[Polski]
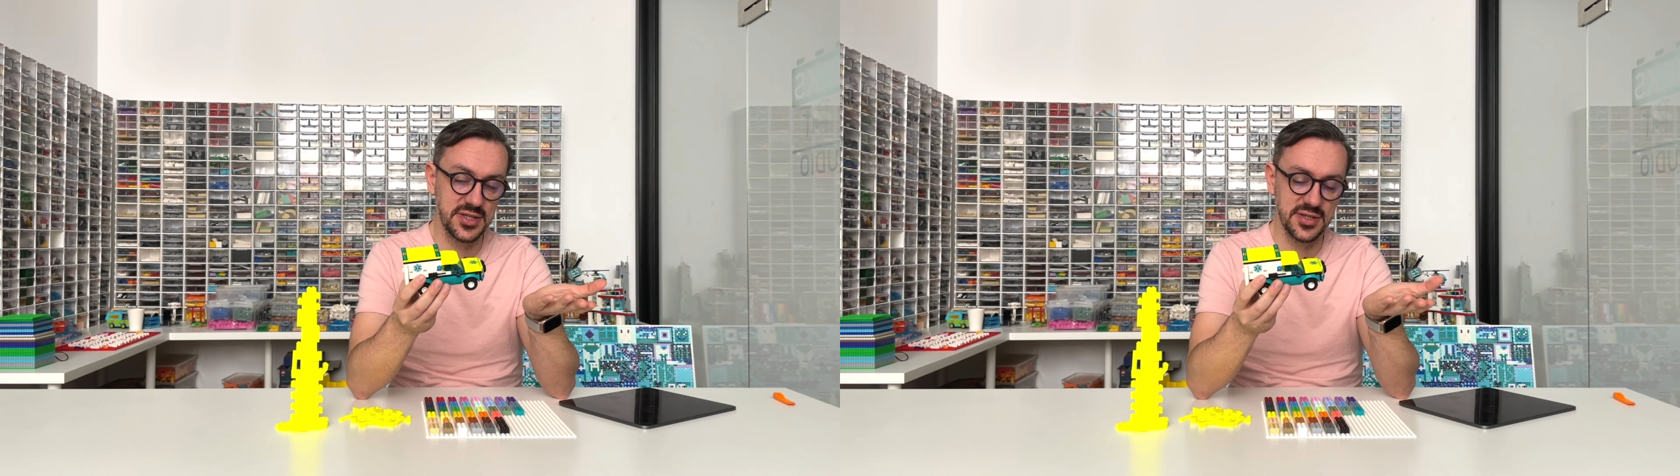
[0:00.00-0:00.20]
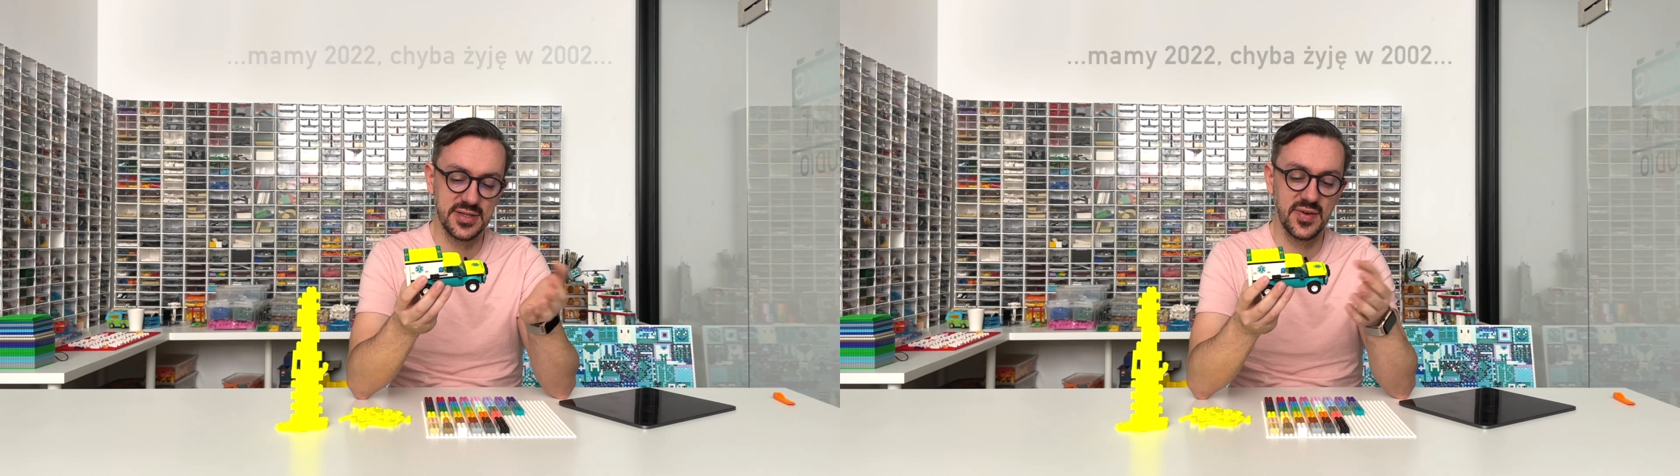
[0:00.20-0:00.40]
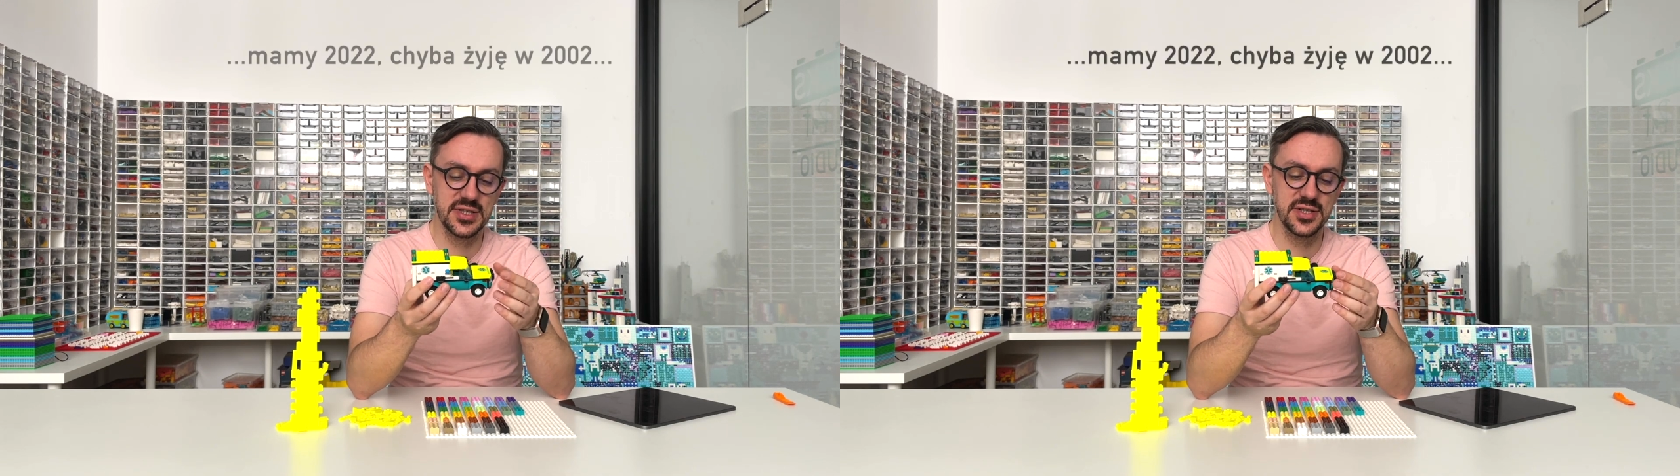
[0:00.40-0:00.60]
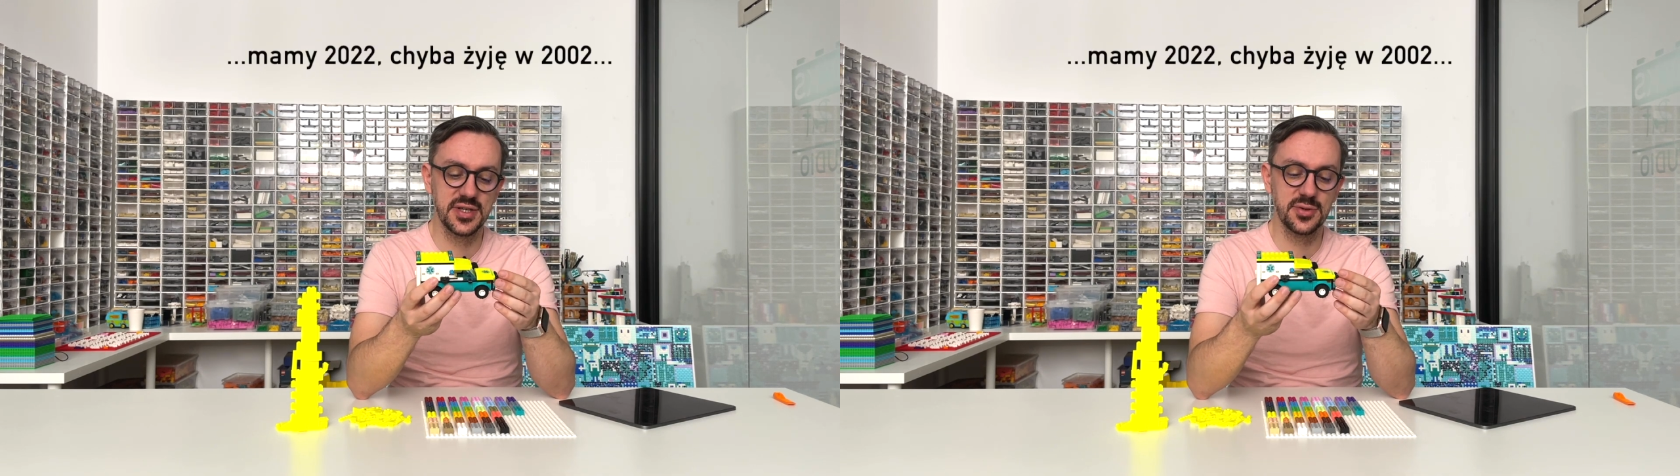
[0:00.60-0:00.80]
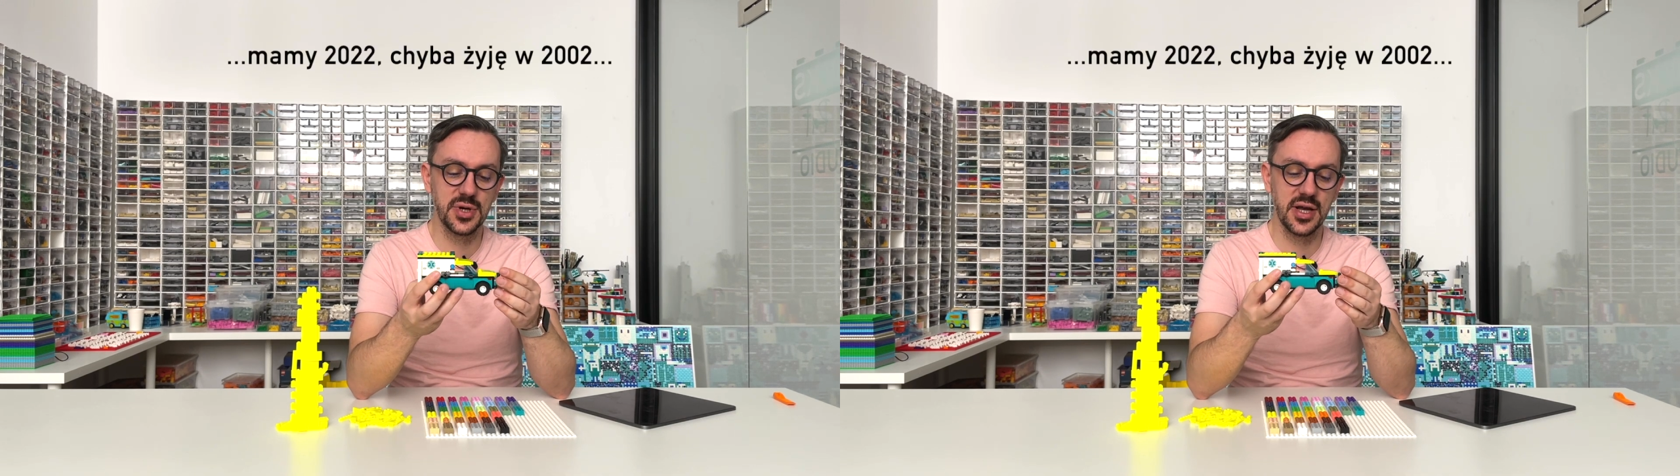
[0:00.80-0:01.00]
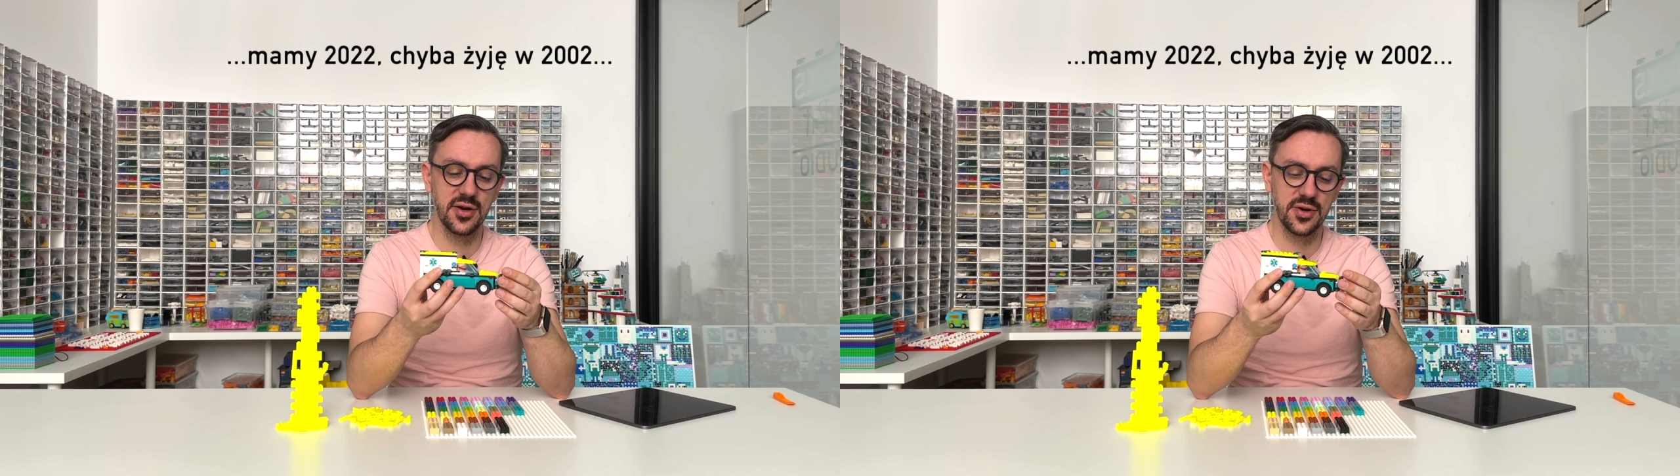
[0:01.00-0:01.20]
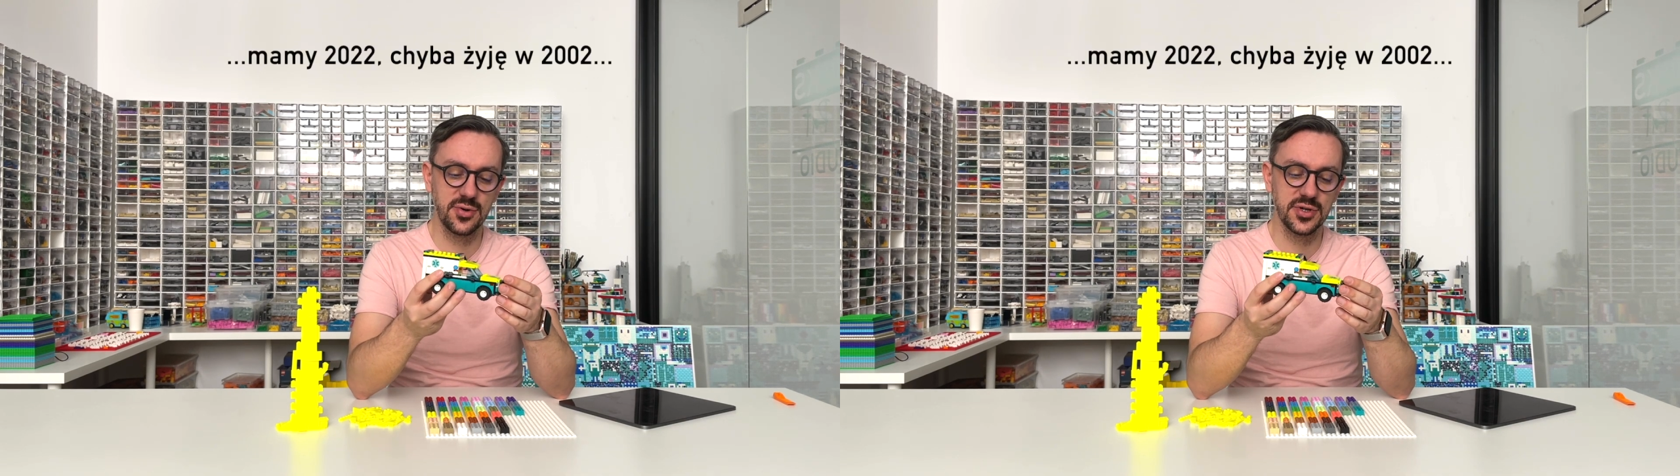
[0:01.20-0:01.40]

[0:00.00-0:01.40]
z 2002 roku,